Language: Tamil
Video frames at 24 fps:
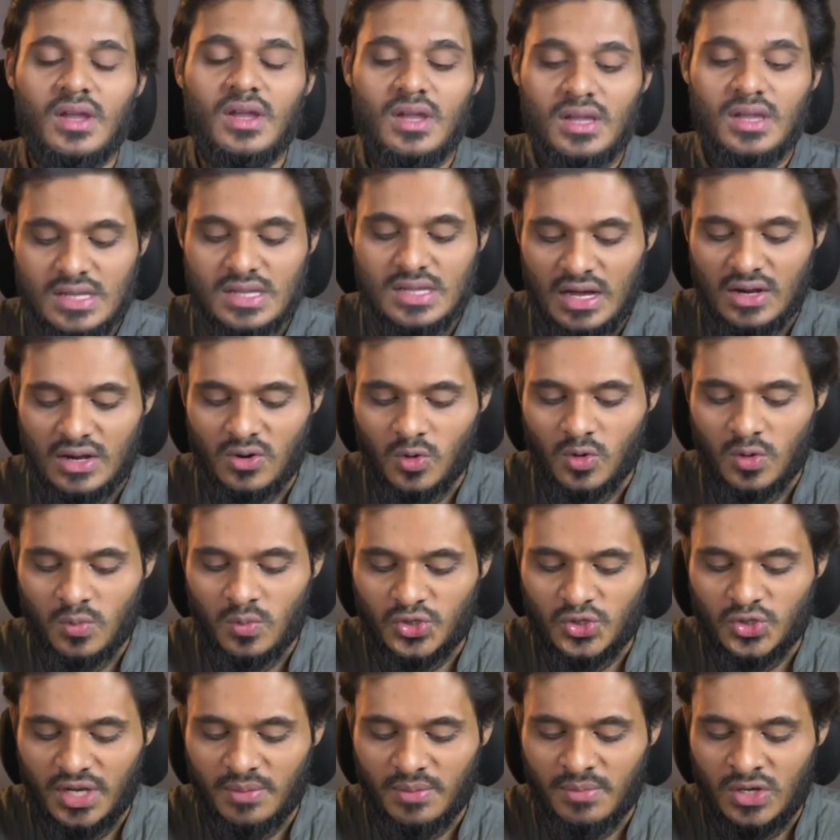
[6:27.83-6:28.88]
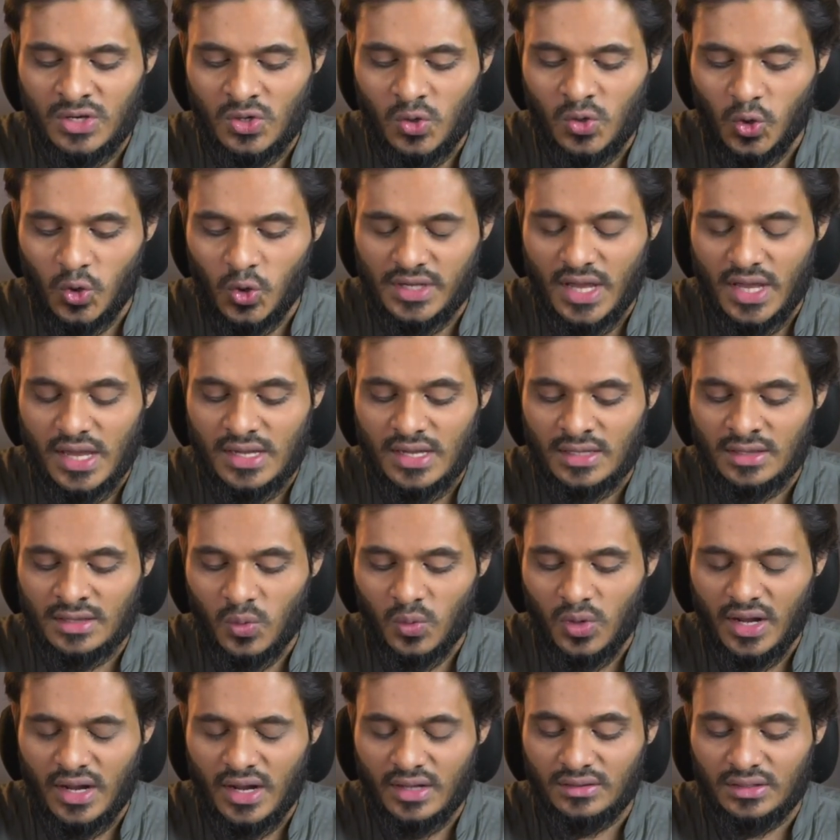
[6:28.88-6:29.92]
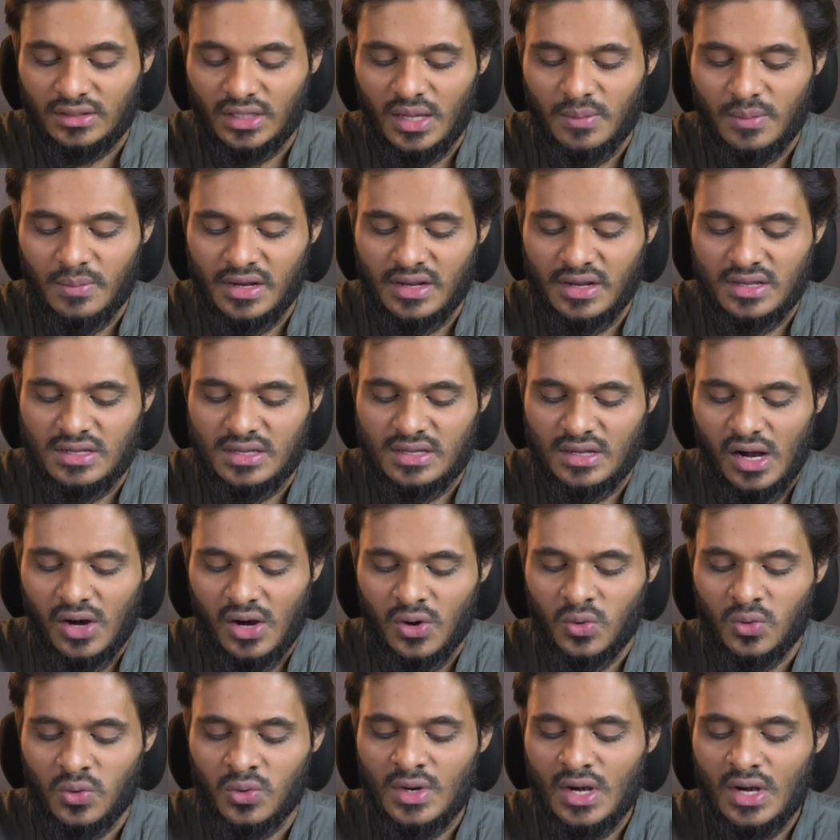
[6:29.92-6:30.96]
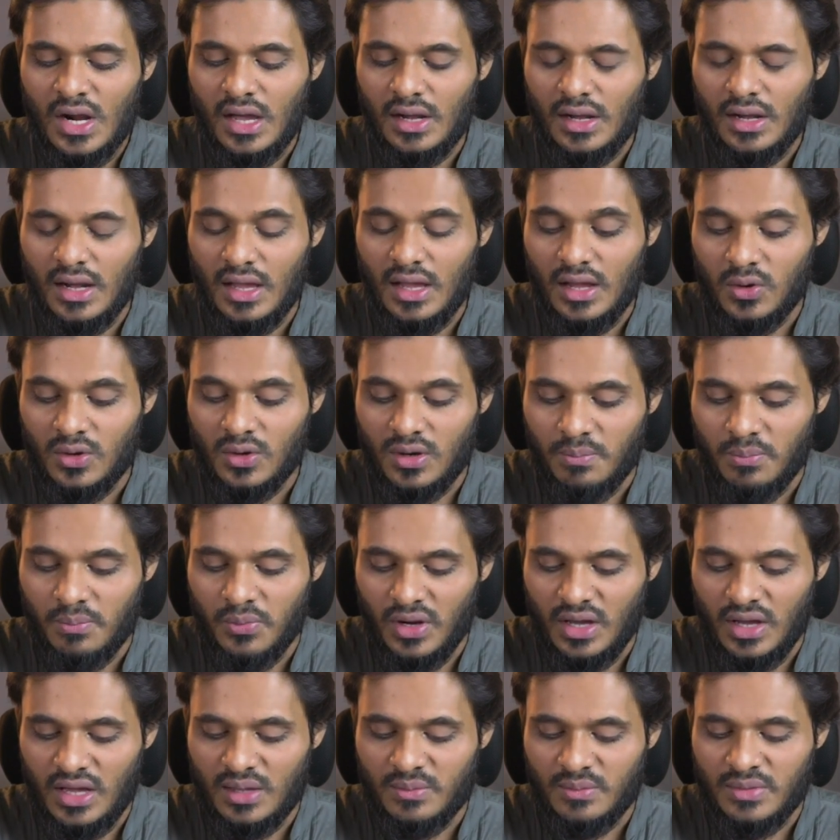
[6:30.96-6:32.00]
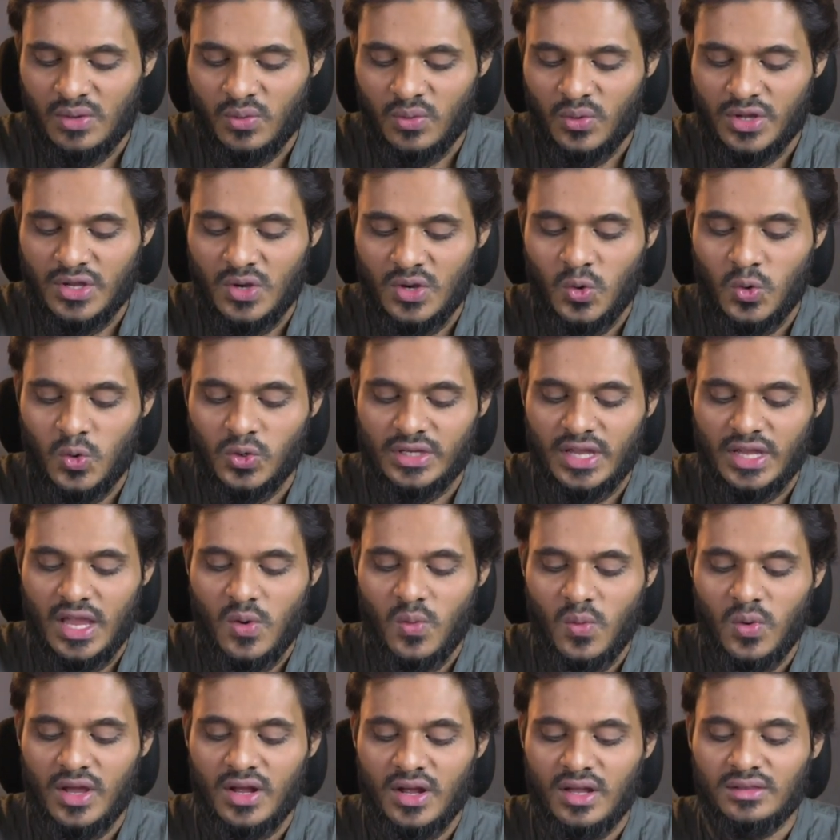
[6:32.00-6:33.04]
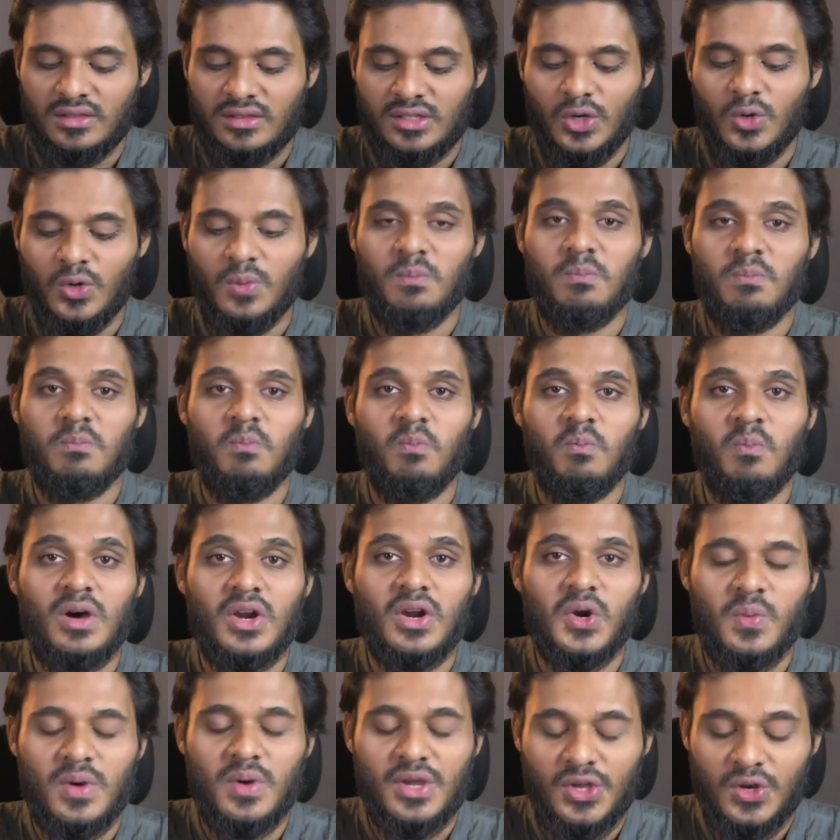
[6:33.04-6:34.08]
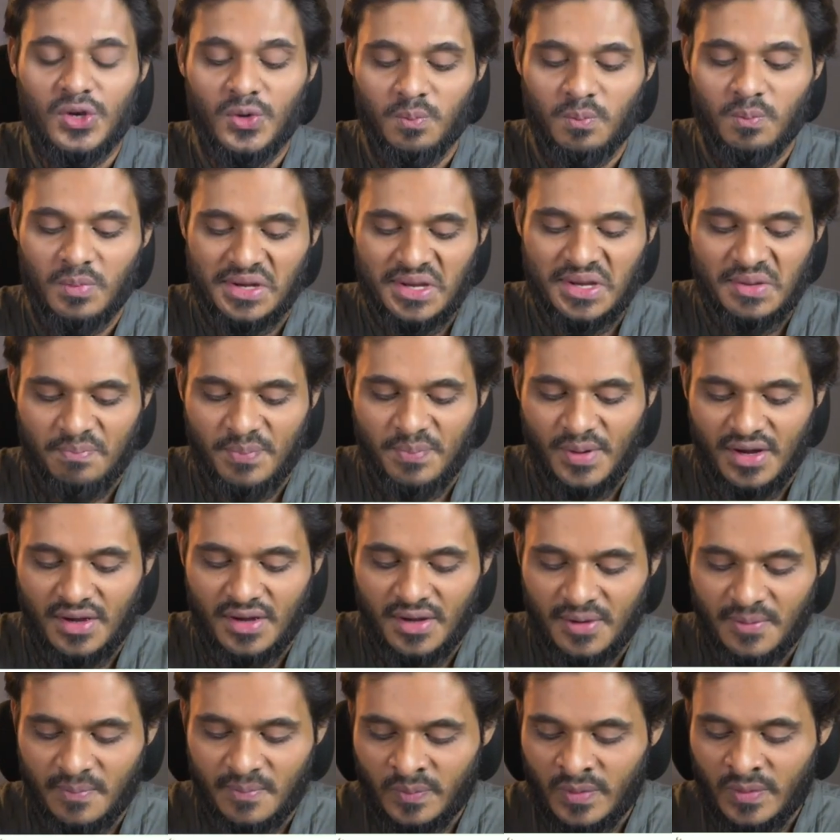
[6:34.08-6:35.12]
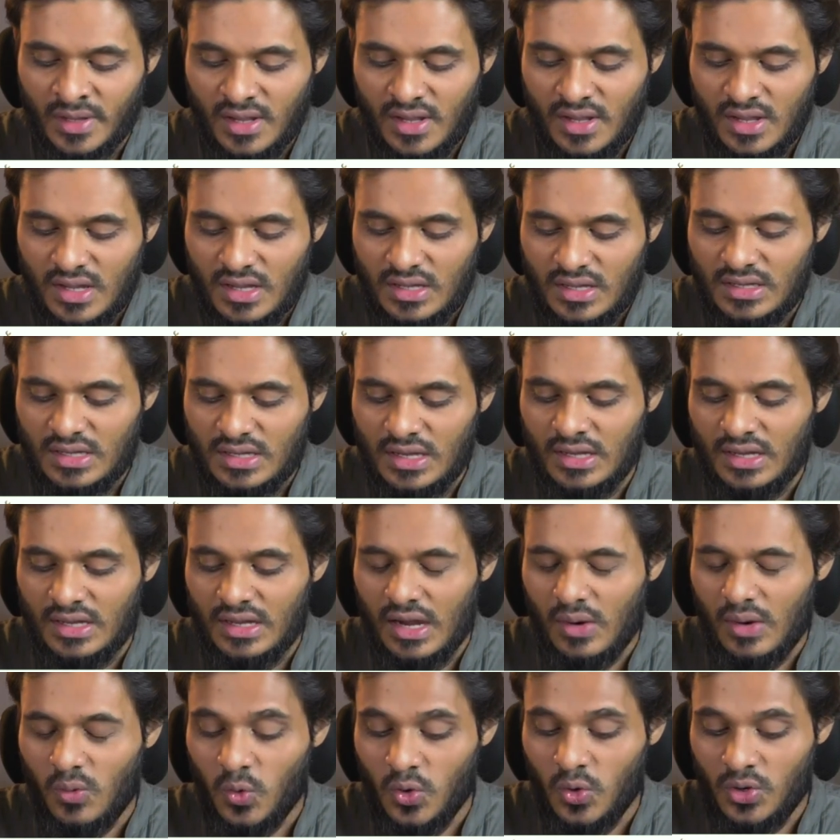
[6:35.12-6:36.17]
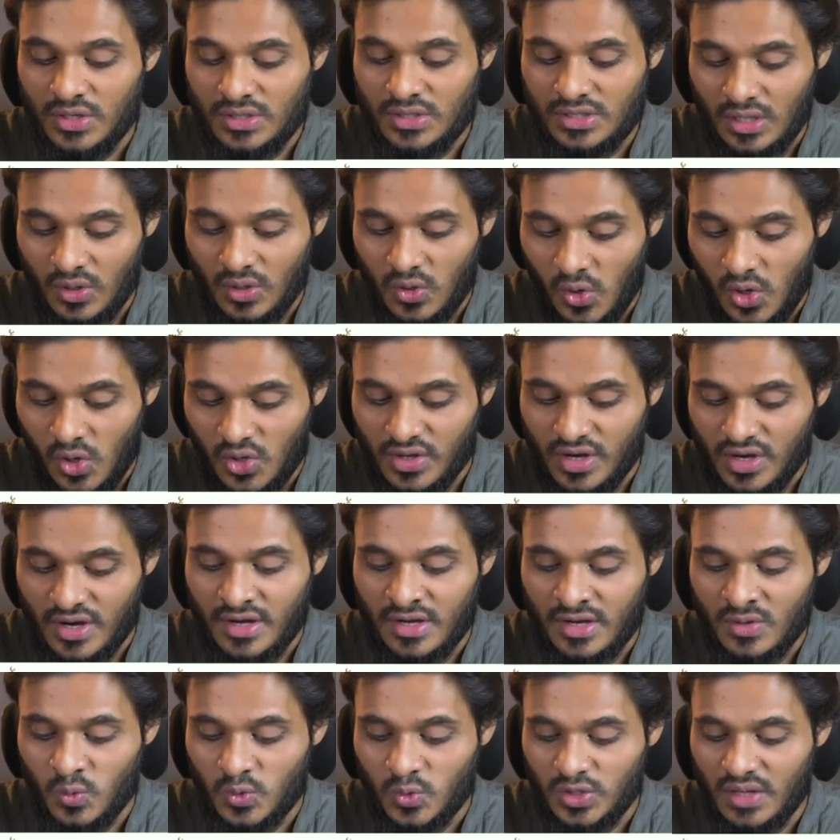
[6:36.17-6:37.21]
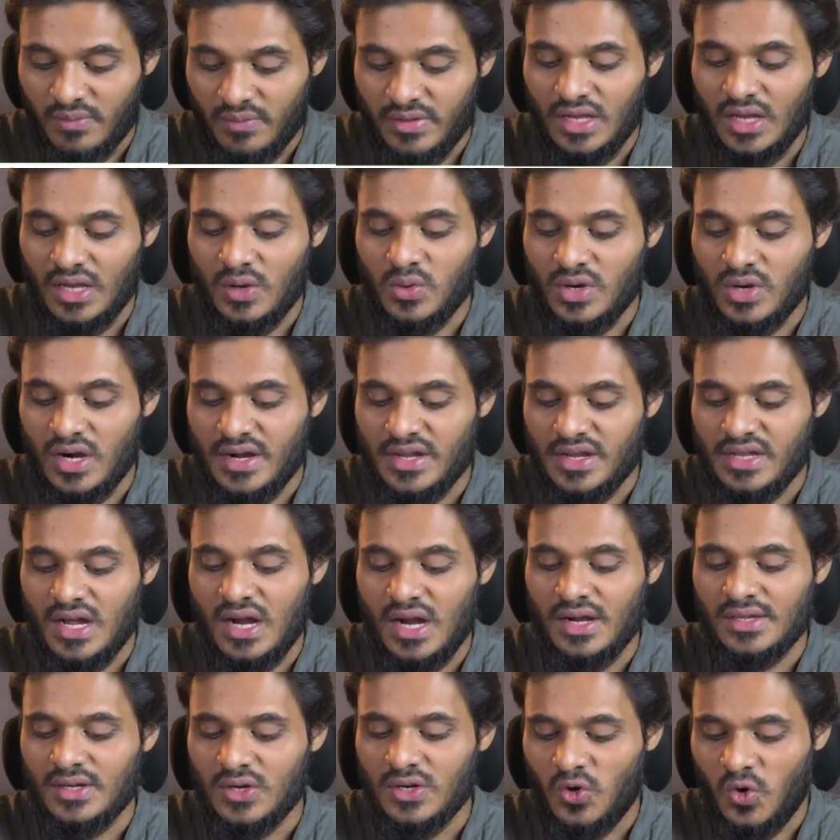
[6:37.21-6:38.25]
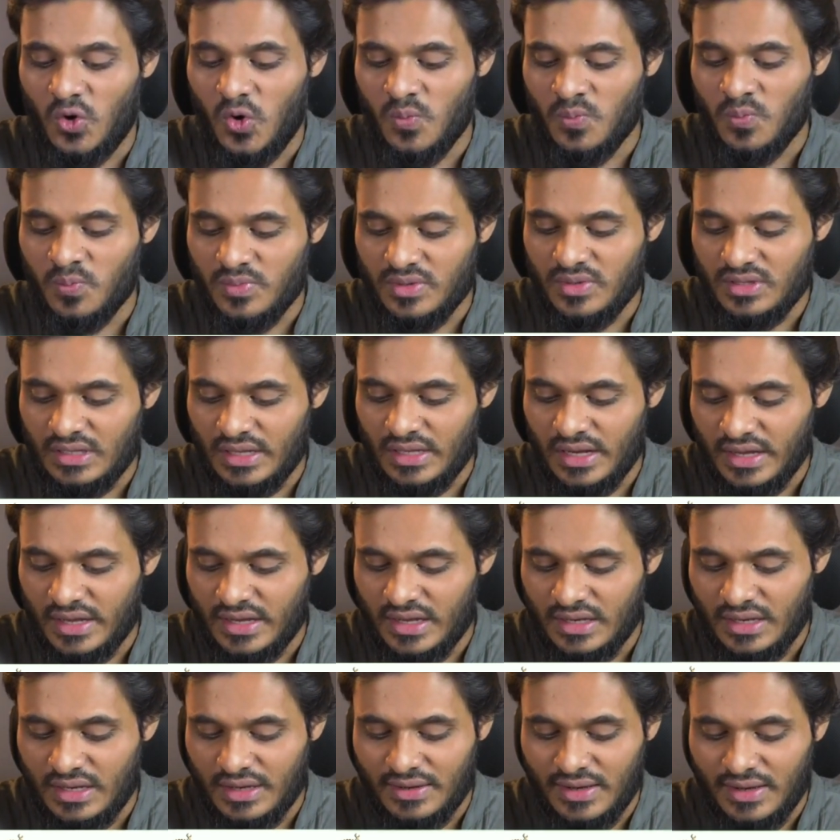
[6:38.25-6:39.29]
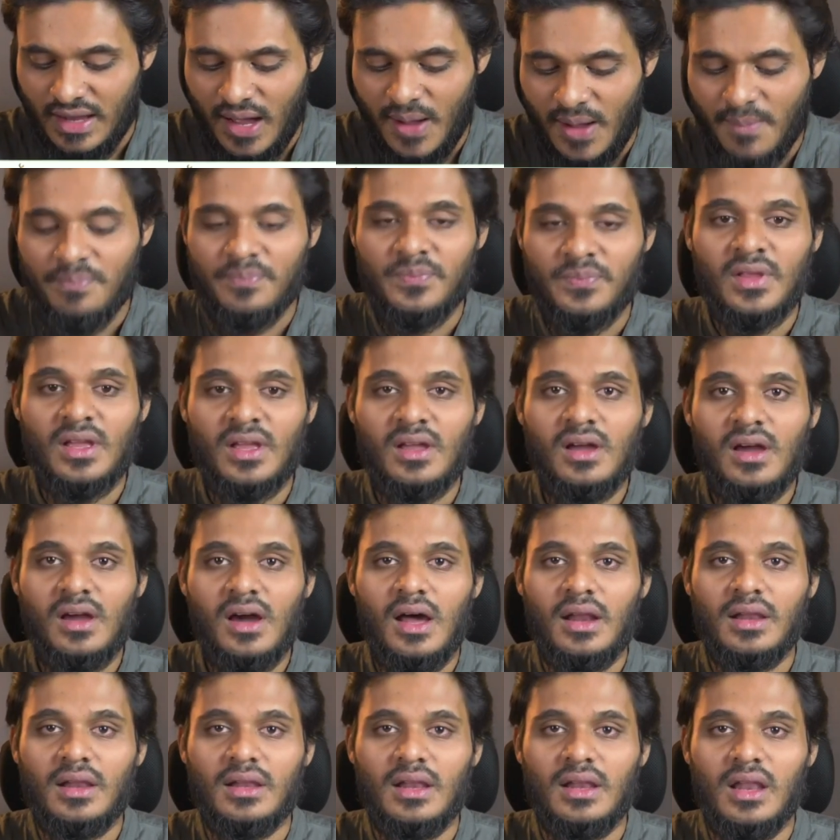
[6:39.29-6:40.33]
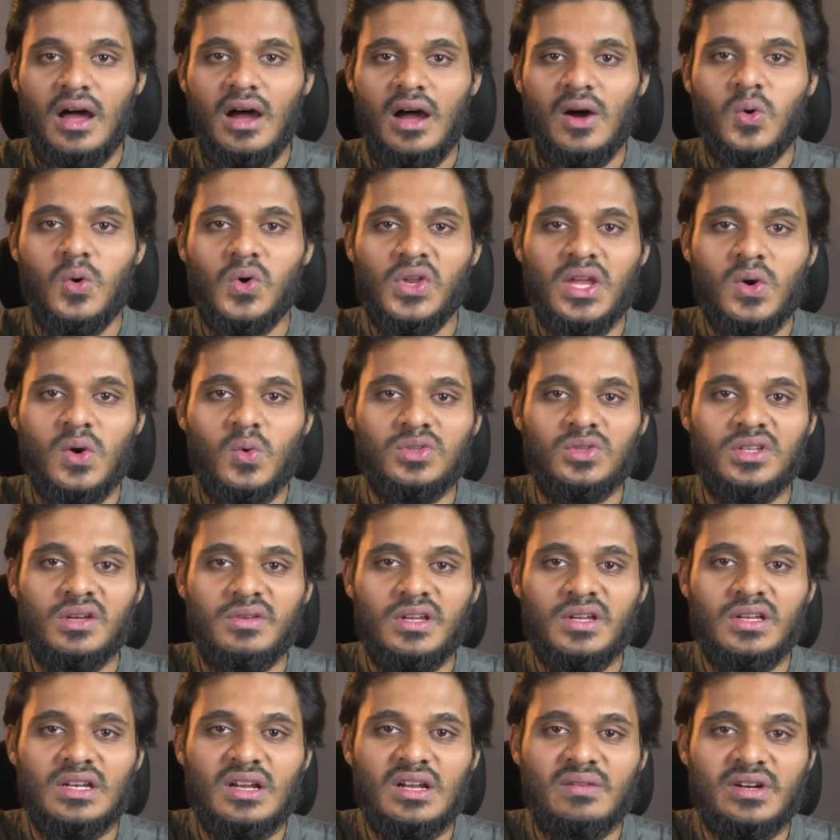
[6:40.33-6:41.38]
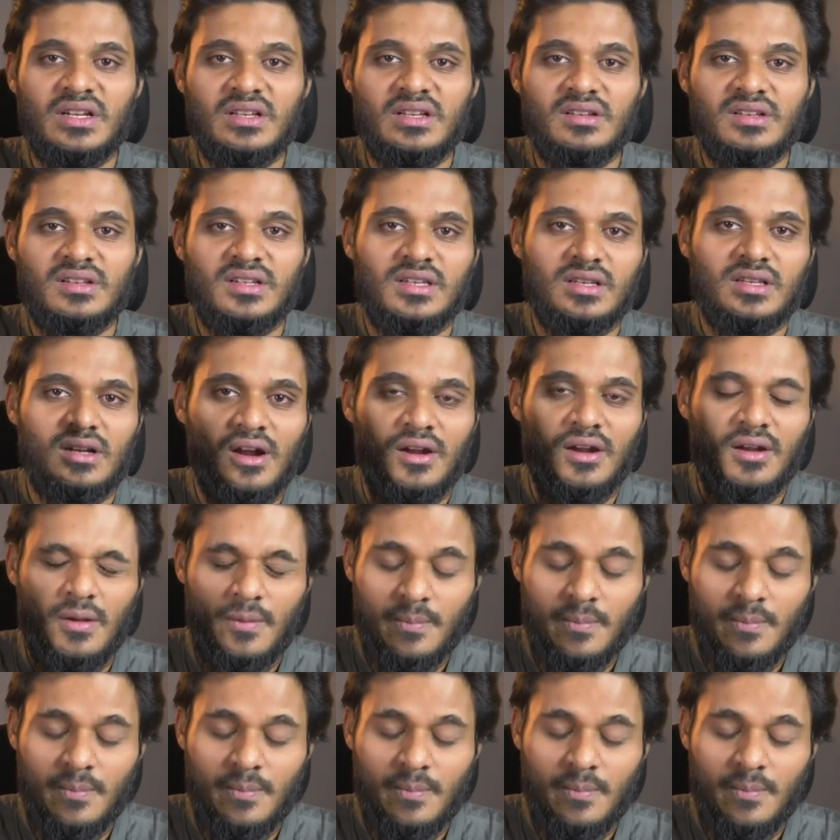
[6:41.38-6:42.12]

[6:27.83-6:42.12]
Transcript: யார் ஒரு முஸ்லிமின் குறையை இந்த உலகத்திலே மறைக்கிறானோ அல்லாஹ் ரப்புலாலமின் அவனுடைய குறையை உலகத்திலும் மறுமையிலும் மறைப்பான் ஒரு சகோதரனின் உதவியில் ஒரு அடியான் இருக்கும் நிலையிலெல்லாம் அல்லாஹுடைய உதவியில் அவன் இருக்கிறான்